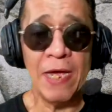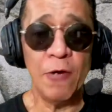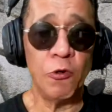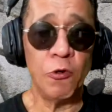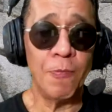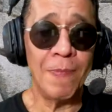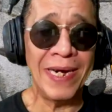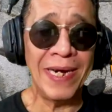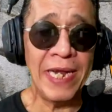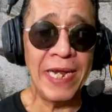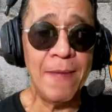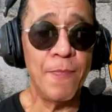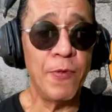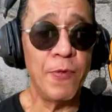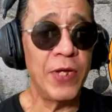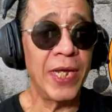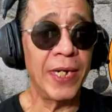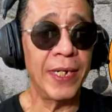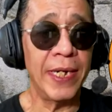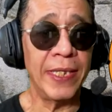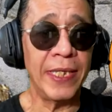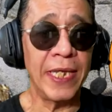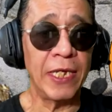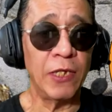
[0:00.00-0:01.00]
urbanismo y
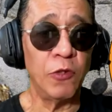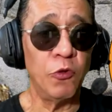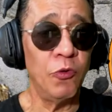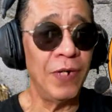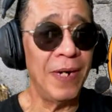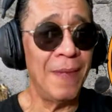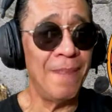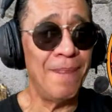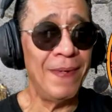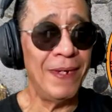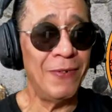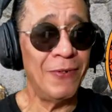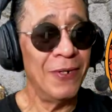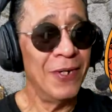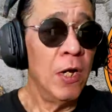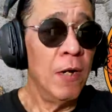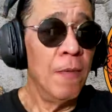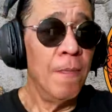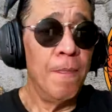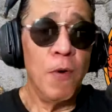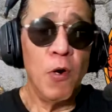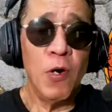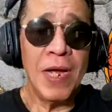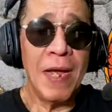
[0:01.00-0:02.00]
arquitectura, pero
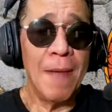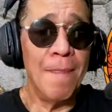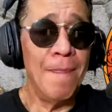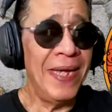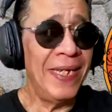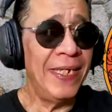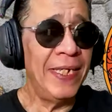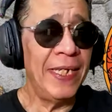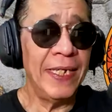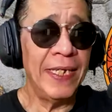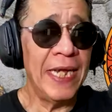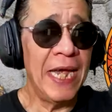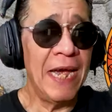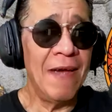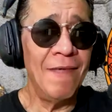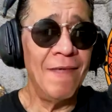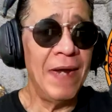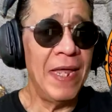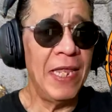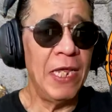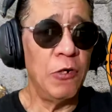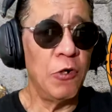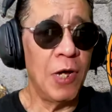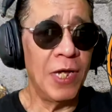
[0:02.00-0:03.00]
pocas veces se
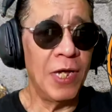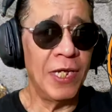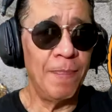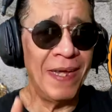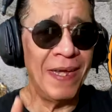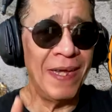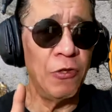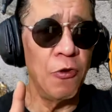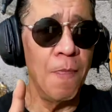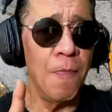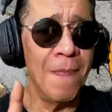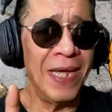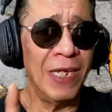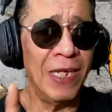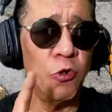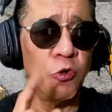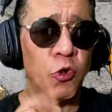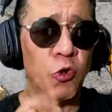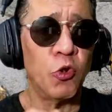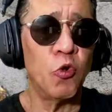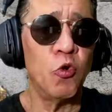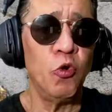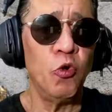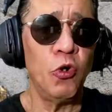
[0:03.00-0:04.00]
habla de los aspectos más
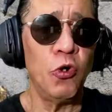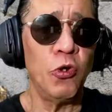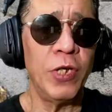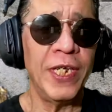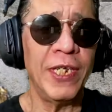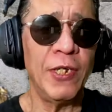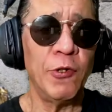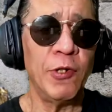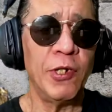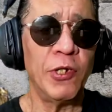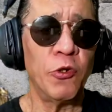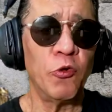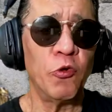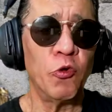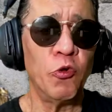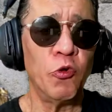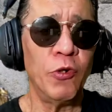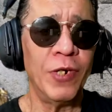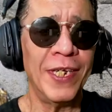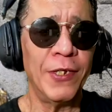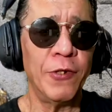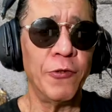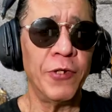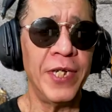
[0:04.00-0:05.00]
oscuros de su
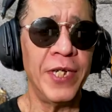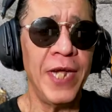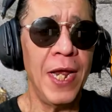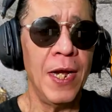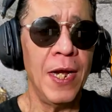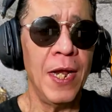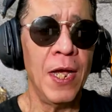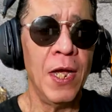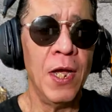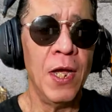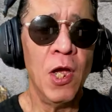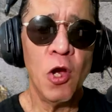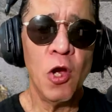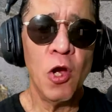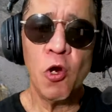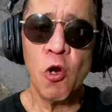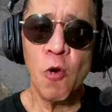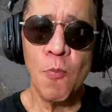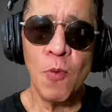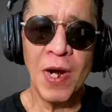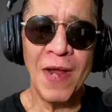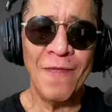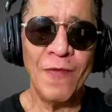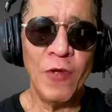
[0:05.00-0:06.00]
estructura social,
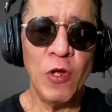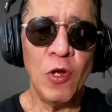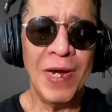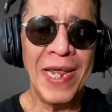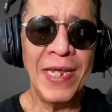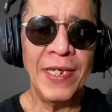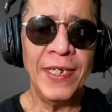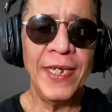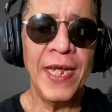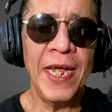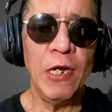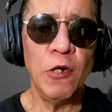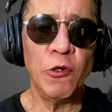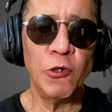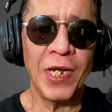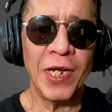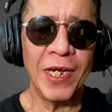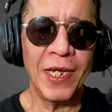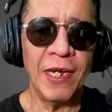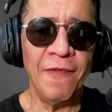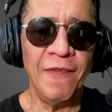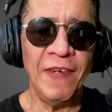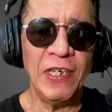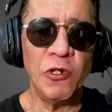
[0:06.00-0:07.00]
como la violencia y los
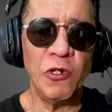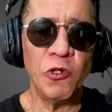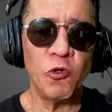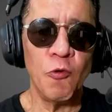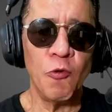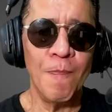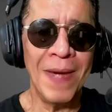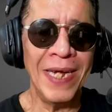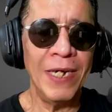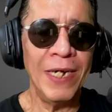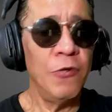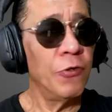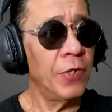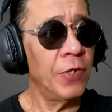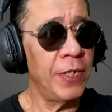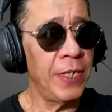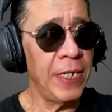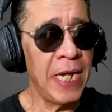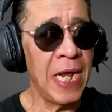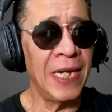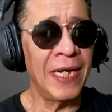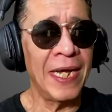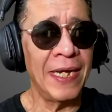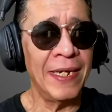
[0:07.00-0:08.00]
sacrificios humanos
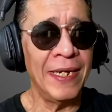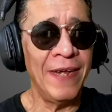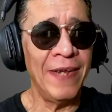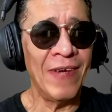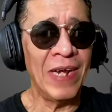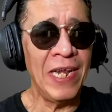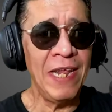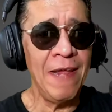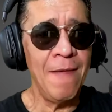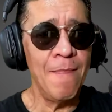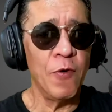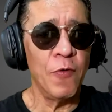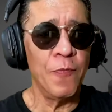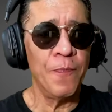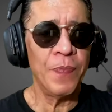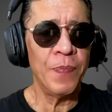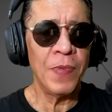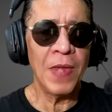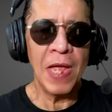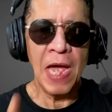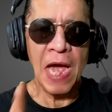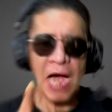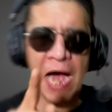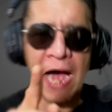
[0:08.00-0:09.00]
y el canibalismo.
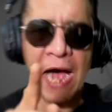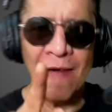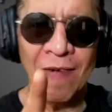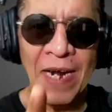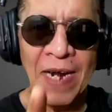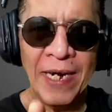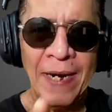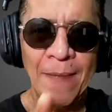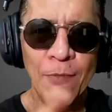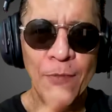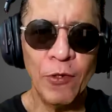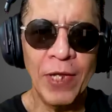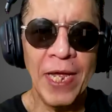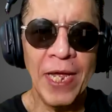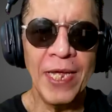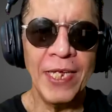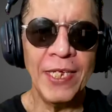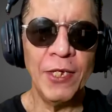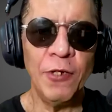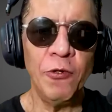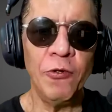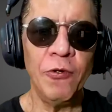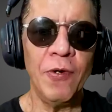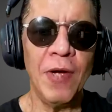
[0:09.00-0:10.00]
Hablaremos de
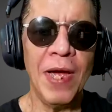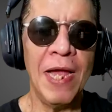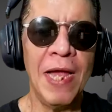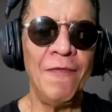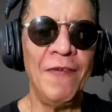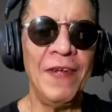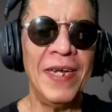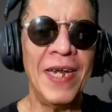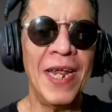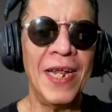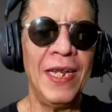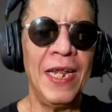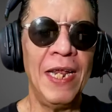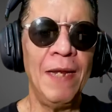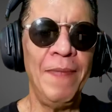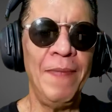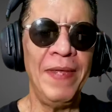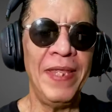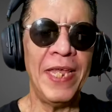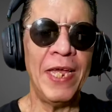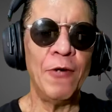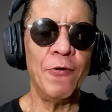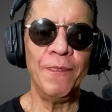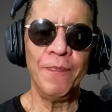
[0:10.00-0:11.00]
esto al final del
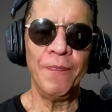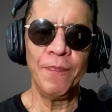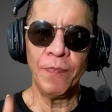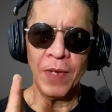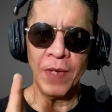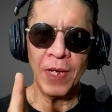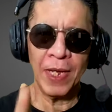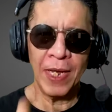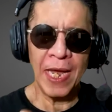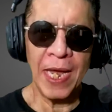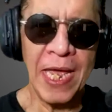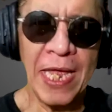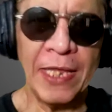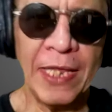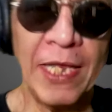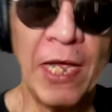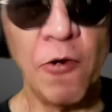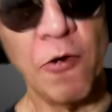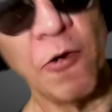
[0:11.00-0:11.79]
video. Quédate